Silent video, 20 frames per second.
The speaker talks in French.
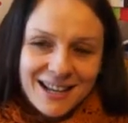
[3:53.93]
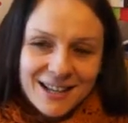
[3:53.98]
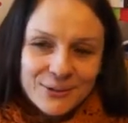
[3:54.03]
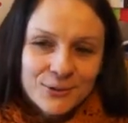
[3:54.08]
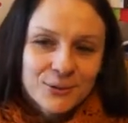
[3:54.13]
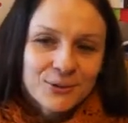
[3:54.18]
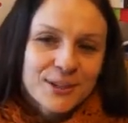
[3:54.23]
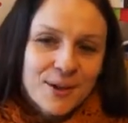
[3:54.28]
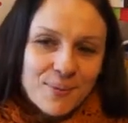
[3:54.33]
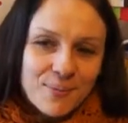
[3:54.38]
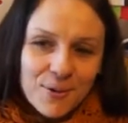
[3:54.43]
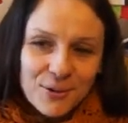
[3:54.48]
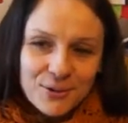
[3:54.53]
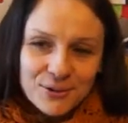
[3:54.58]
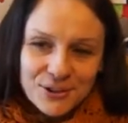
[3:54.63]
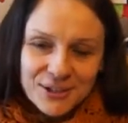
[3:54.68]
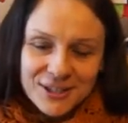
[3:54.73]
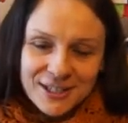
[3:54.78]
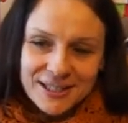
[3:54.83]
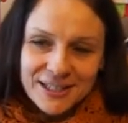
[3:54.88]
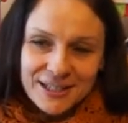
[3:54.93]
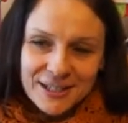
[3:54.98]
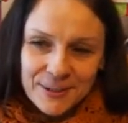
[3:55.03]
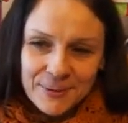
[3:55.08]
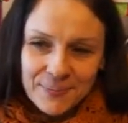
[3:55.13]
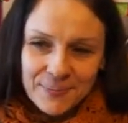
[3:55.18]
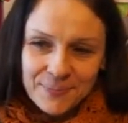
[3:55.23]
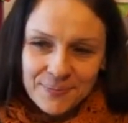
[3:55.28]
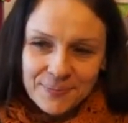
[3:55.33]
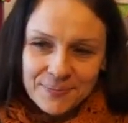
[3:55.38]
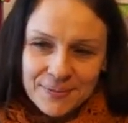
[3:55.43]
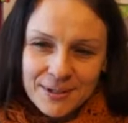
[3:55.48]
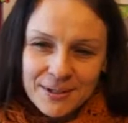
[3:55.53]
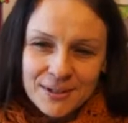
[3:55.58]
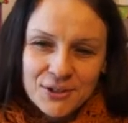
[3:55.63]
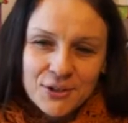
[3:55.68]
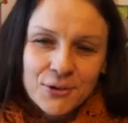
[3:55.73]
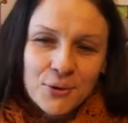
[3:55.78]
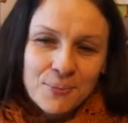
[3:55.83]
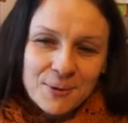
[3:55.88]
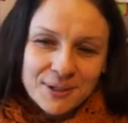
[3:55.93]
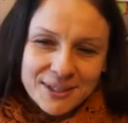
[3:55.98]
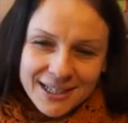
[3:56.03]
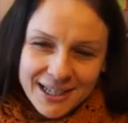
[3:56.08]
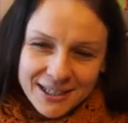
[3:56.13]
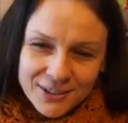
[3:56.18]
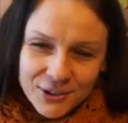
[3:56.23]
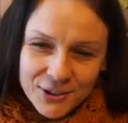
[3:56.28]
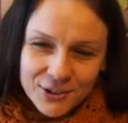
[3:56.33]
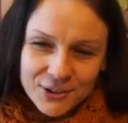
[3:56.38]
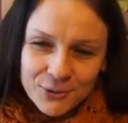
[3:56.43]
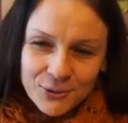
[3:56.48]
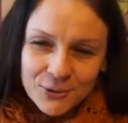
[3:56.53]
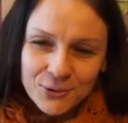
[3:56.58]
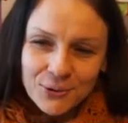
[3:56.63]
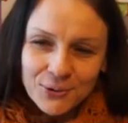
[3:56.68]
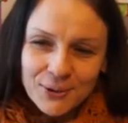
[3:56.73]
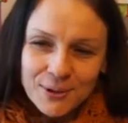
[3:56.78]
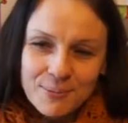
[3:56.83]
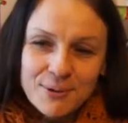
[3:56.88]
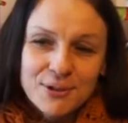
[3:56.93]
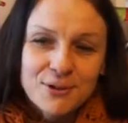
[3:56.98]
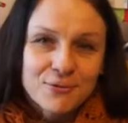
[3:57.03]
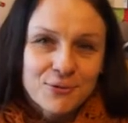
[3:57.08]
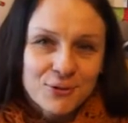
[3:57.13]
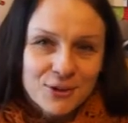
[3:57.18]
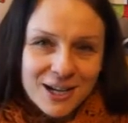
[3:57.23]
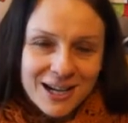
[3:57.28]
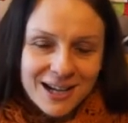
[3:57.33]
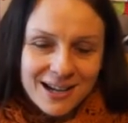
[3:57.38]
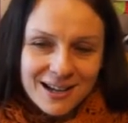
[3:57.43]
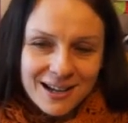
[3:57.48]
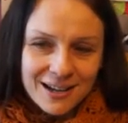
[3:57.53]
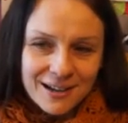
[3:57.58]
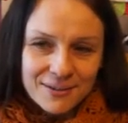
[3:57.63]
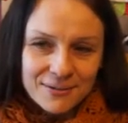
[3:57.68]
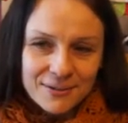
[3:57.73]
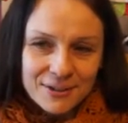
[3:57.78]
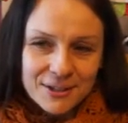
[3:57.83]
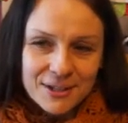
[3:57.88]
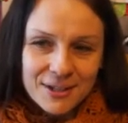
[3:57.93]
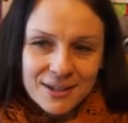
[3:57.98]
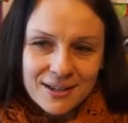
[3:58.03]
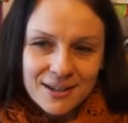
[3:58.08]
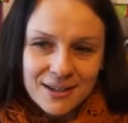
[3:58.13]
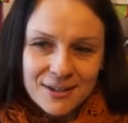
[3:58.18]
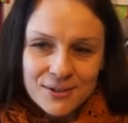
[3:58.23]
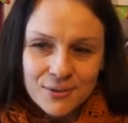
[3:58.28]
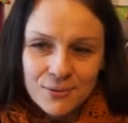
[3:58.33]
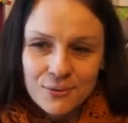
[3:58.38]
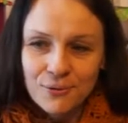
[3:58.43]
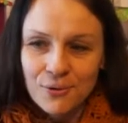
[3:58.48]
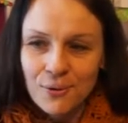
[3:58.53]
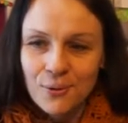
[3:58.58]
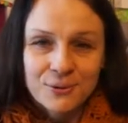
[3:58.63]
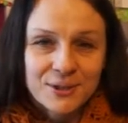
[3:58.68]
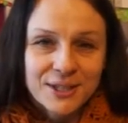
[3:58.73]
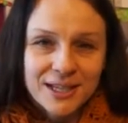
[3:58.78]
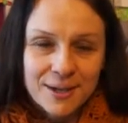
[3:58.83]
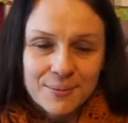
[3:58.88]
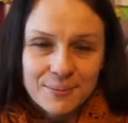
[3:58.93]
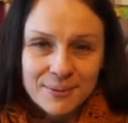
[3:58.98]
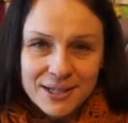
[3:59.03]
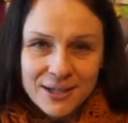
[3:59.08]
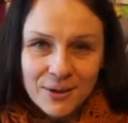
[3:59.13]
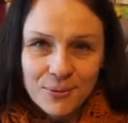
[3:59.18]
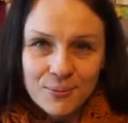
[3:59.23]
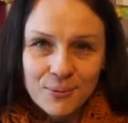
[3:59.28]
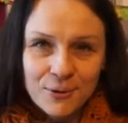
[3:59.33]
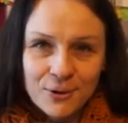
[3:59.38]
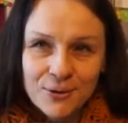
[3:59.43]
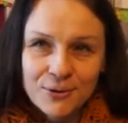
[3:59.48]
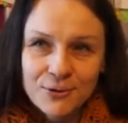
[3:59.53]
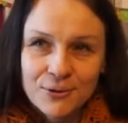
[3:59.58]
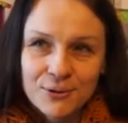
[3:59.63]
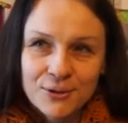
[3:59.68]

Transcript: Donc d'abord, j'étais je tombais très très tôt dans les bénévolat avec des enfants handicapés en Pologne.